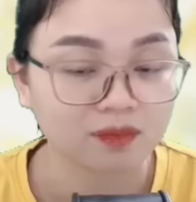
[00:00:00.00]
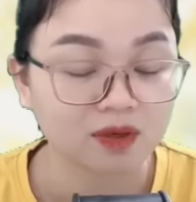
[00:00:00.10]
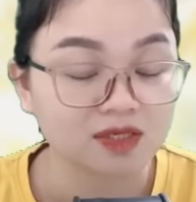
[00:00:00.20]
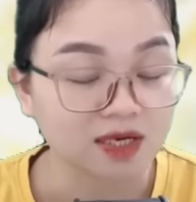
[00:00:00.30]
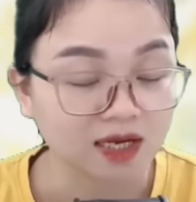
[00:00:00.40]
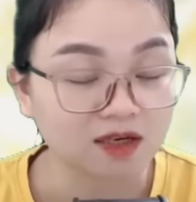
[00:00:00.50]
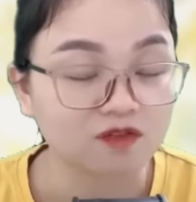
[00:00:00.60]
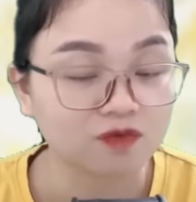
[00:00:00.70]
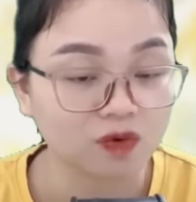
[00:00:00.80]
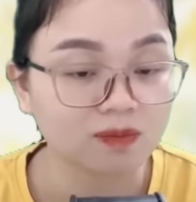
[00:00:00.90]
Chỉ là anh hơi
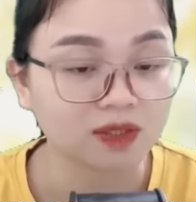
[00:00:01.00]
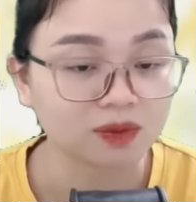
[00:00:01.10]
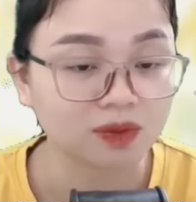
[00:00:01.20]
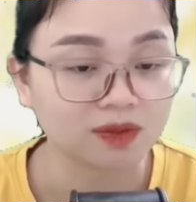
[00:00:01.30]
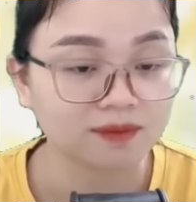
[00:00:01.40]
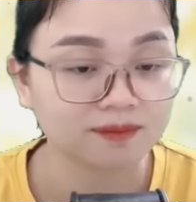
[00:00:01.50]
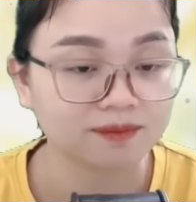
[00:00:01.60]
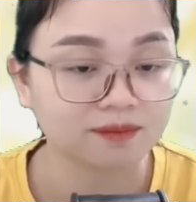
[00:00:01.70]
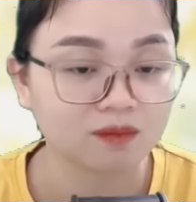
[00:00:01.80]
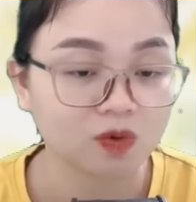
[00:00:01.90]
phũ mà thôi
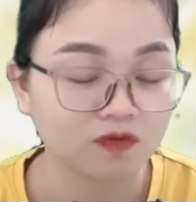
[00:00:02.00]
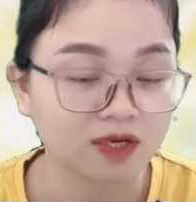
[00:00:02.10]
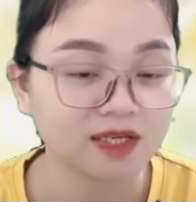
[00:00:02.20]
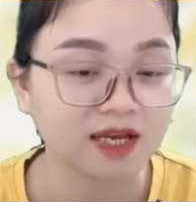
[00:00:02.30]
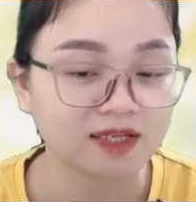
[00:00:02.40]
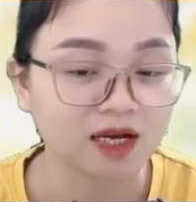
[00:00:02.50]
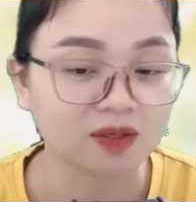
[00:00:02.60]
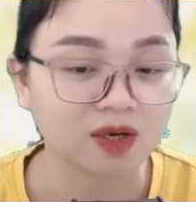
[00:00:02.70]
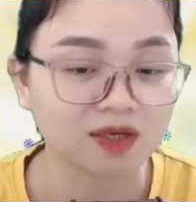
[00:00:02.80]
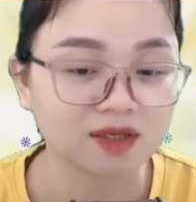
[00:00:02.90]
Cô vẫn nhẹ nhàng
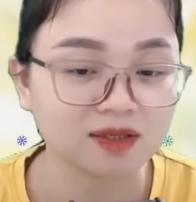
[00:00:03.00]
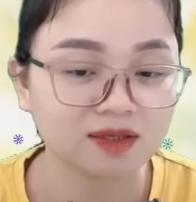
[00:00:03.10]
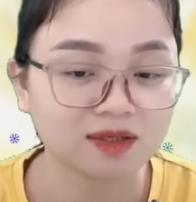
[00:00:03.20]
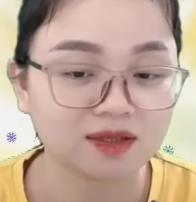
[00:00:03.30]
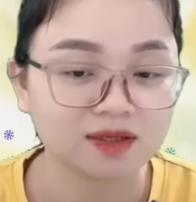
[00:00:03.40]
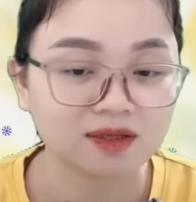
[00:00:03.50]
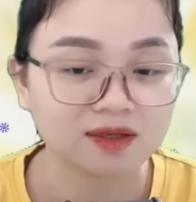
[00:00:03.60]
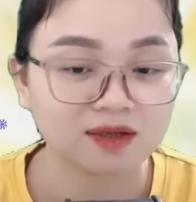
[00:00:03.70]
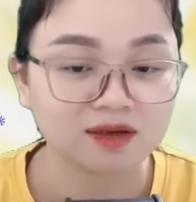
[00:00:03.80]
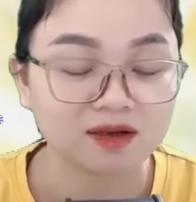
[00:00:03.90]
nói
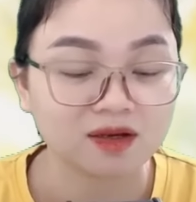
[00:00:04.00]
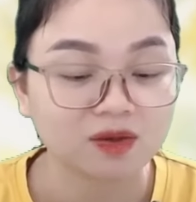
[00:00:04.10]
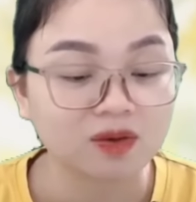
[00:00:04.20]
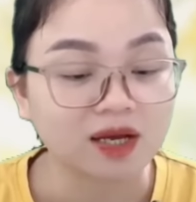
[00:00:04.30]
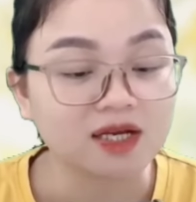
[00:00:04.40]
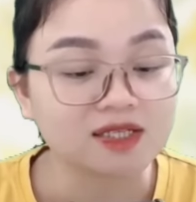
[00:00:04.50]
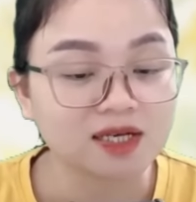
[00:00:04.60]
Con gái ở trên